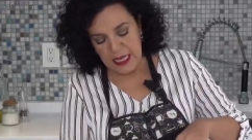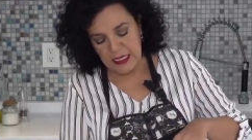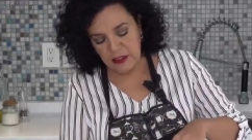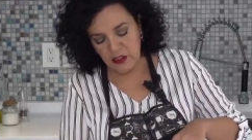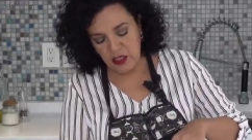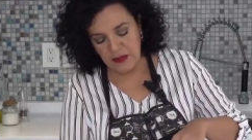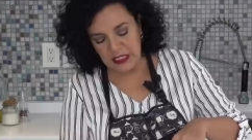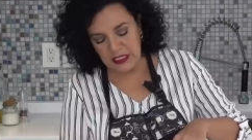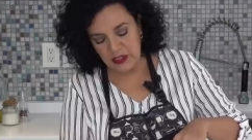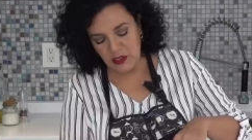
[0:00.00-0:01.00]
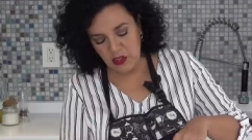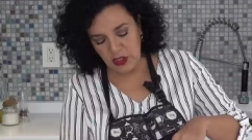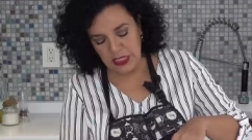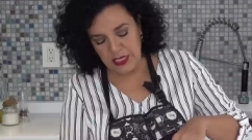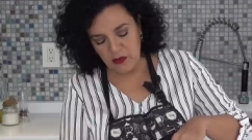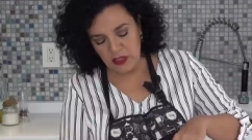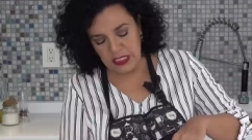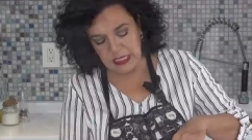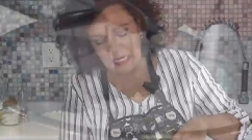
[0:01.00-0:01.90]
Estos sobrecitos son de 11